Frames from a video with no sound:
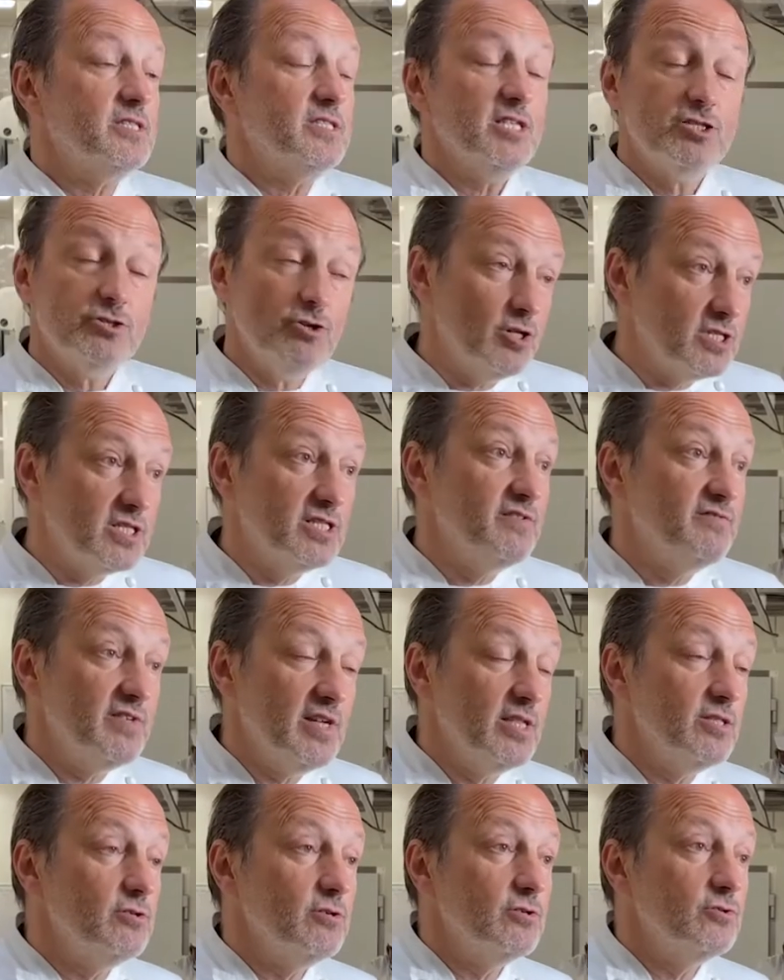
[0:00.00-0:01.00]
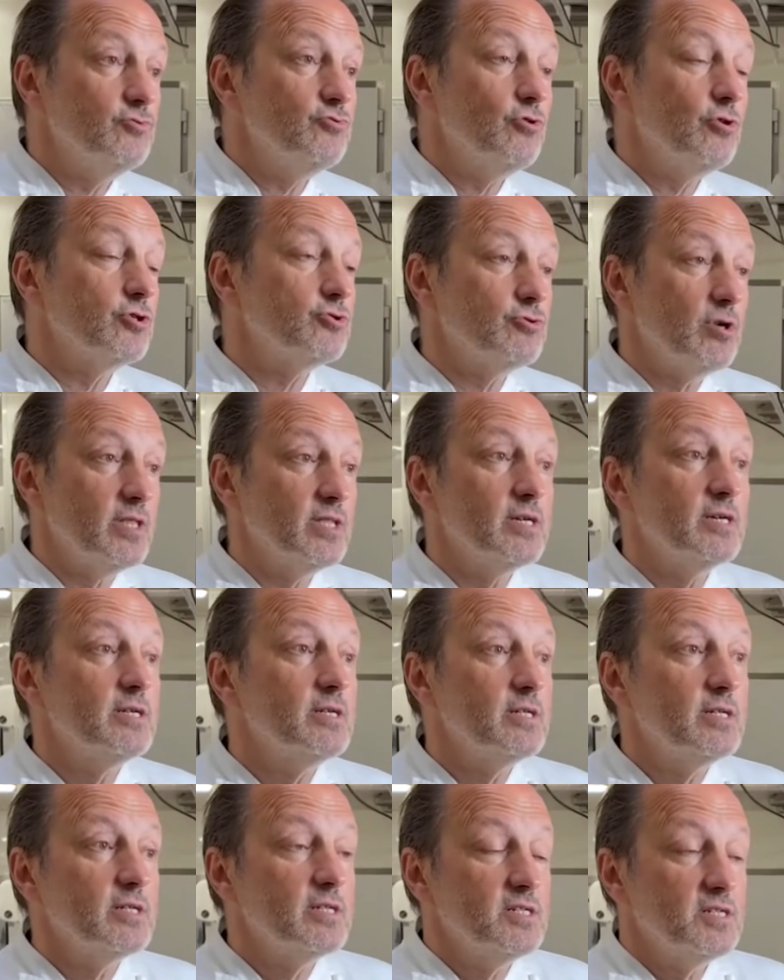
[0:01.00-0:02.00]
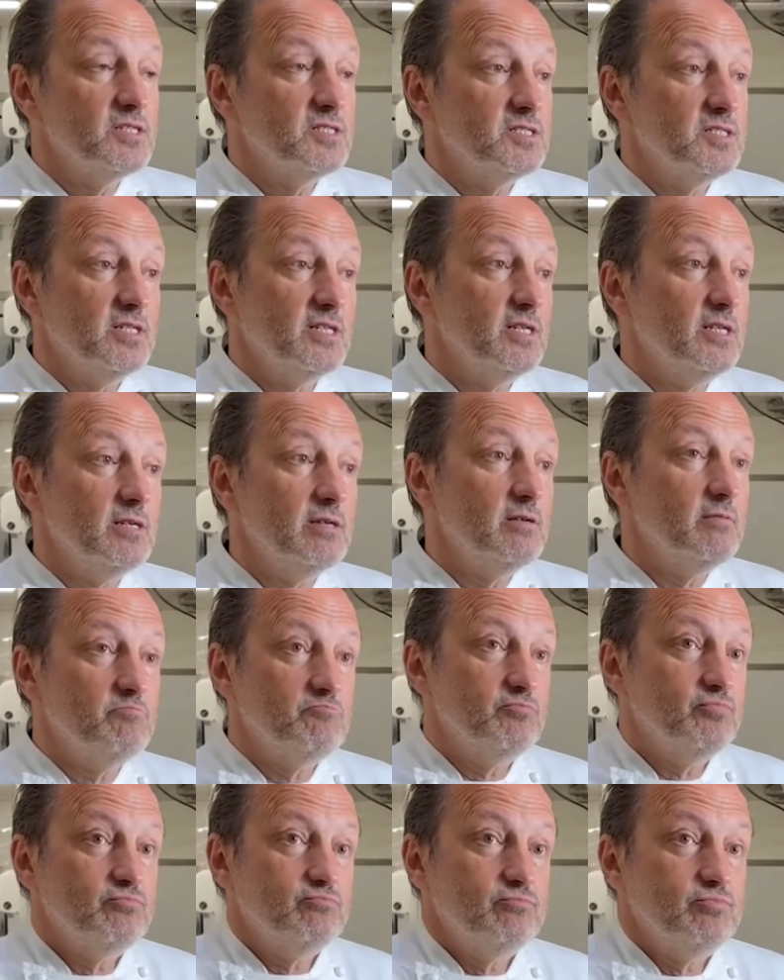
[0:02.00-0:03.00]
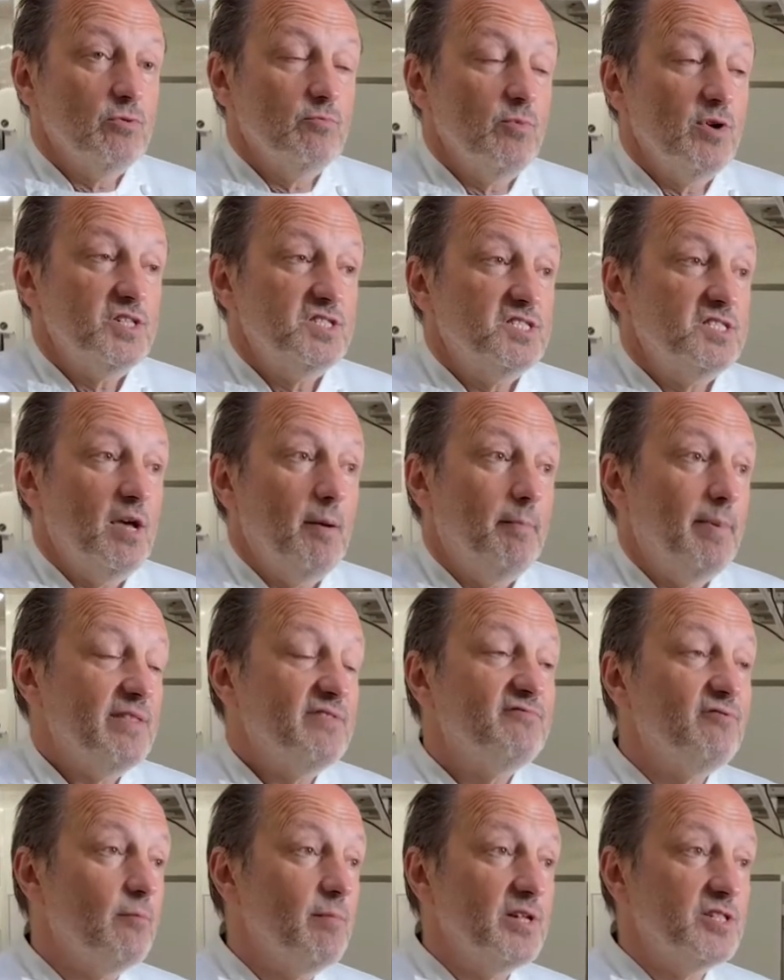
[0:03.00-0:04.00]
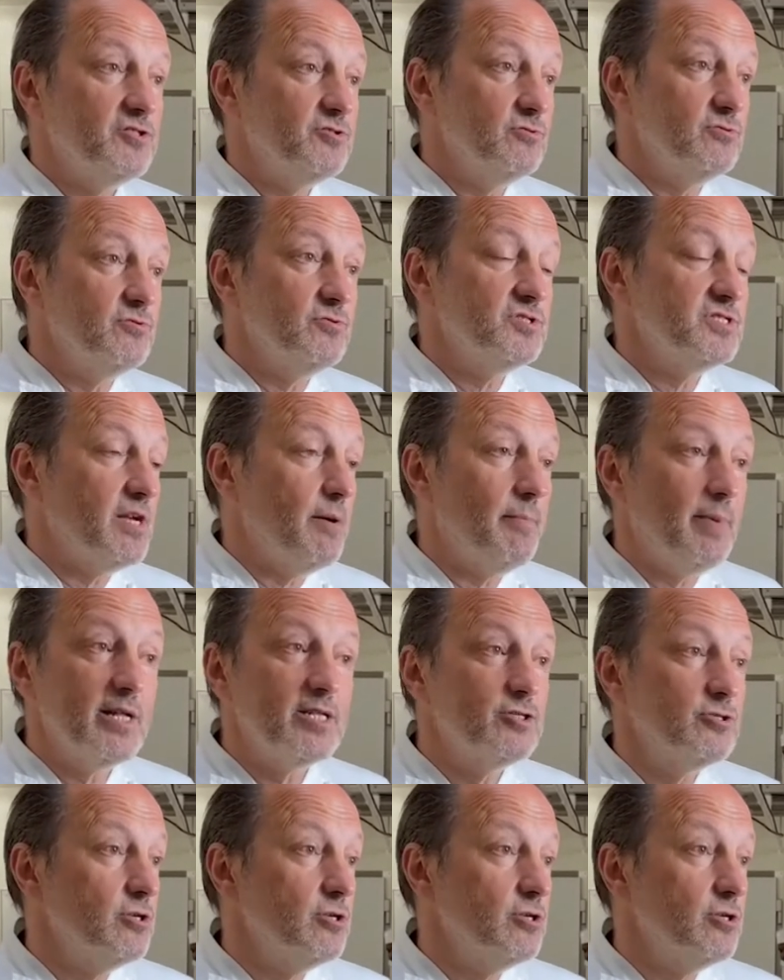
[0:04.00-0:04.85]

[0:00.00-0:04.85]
des jeunes qui viennent nous rejoindre. pour moi, s'il n'y a pas de formation, s'il n'y a pas